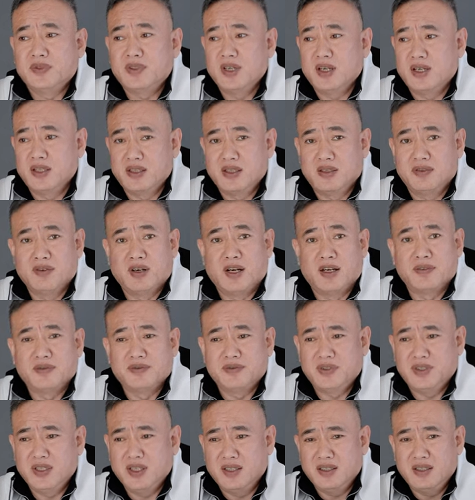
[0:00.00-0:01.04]
这个地方。
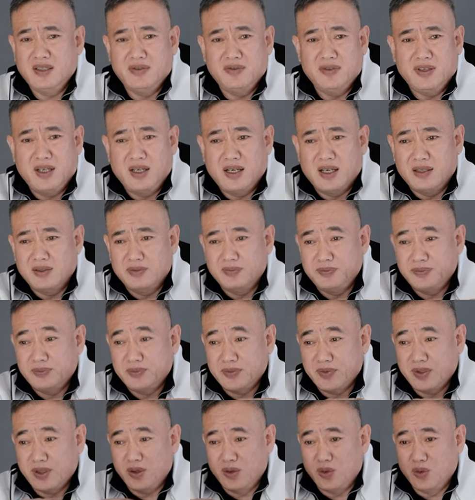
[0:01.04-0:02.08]
这个地方啊，
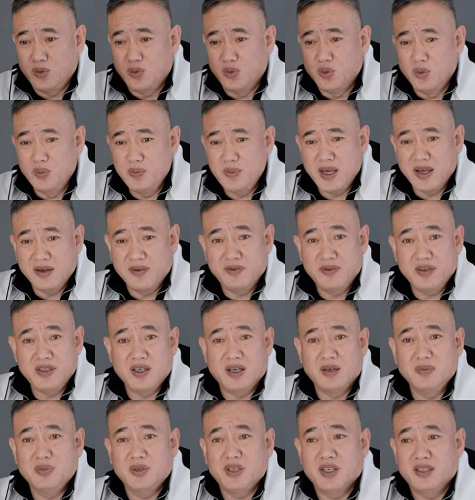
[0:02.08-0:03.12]
湖面非
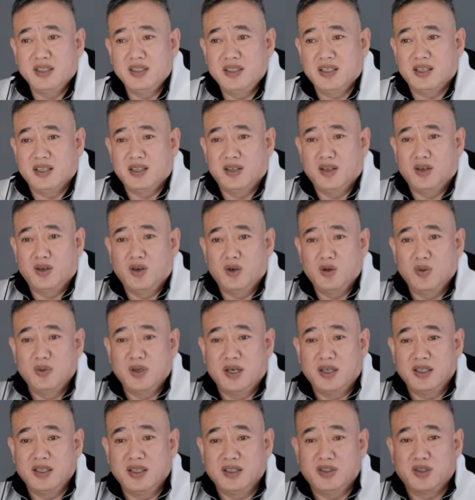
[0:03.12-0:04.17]
常平静，后
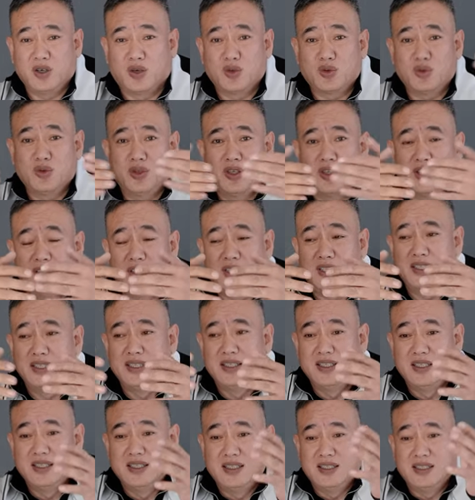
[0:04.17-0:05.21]
边一个小树林儿，
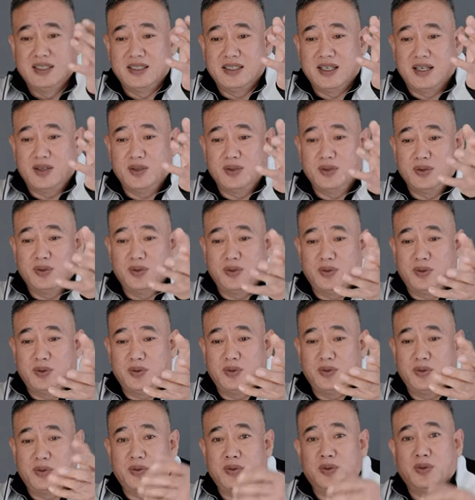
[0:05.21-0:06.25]
然后有
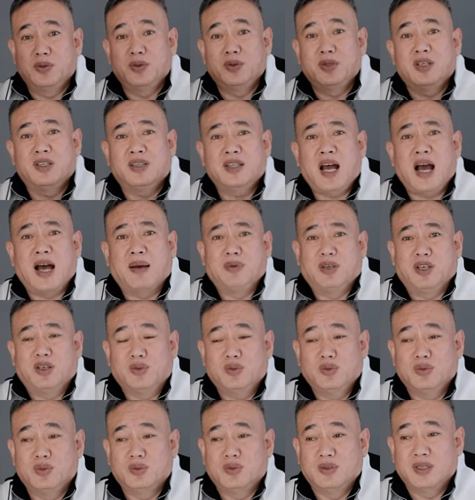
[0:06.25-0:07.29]
有有一个大别
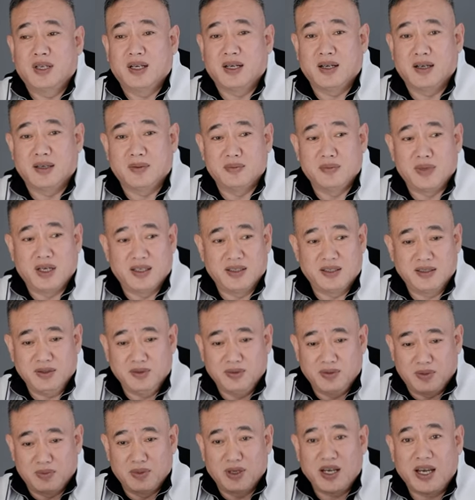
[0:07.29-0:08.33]
墅啊。每
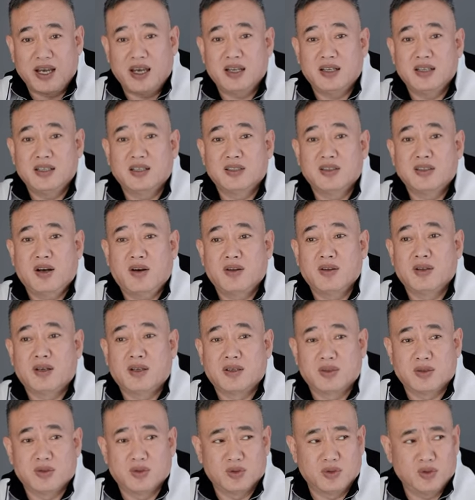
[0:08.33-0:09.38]
次我们开车到那
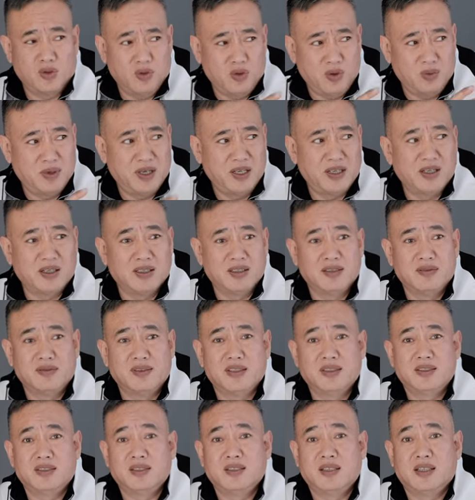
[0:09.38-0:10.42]
儿的时候，都会被这个地
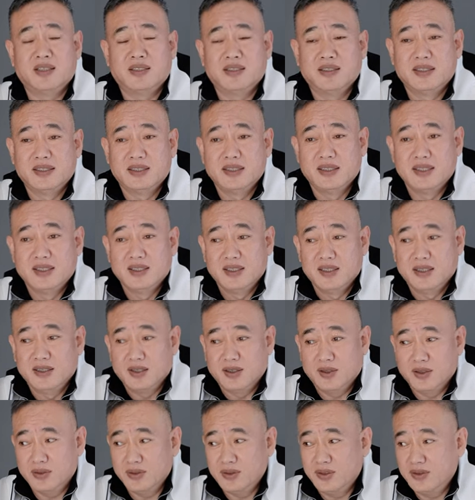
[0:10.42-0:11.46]
方吸引。
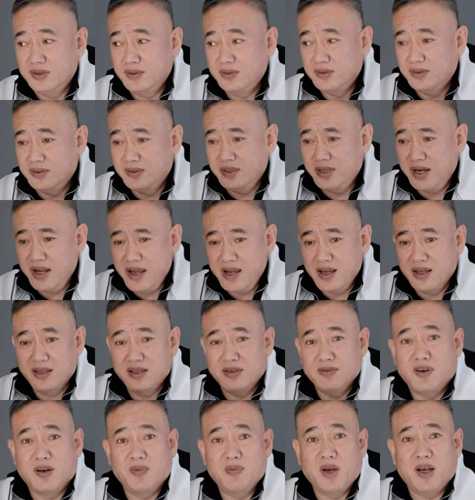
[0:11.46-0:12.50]
哦，这个
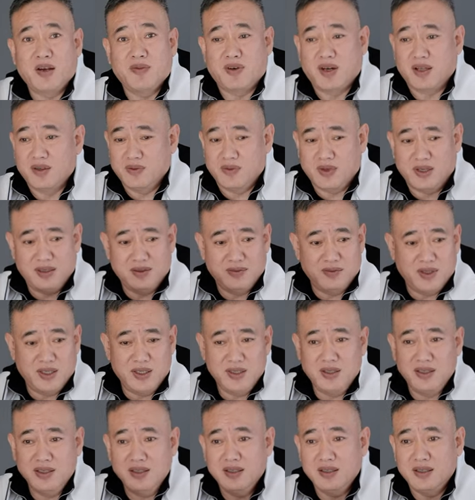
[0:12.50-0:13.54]
地方卖房子，我我
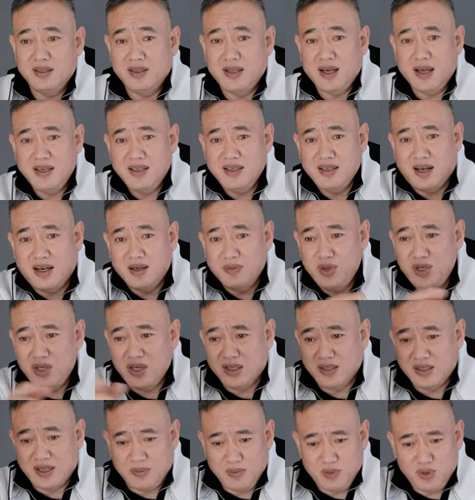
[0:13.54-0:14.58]
一听连想也没
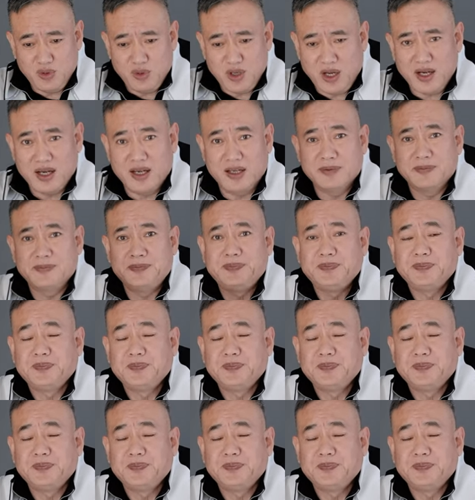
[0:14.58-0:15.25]
想，咱们去看看。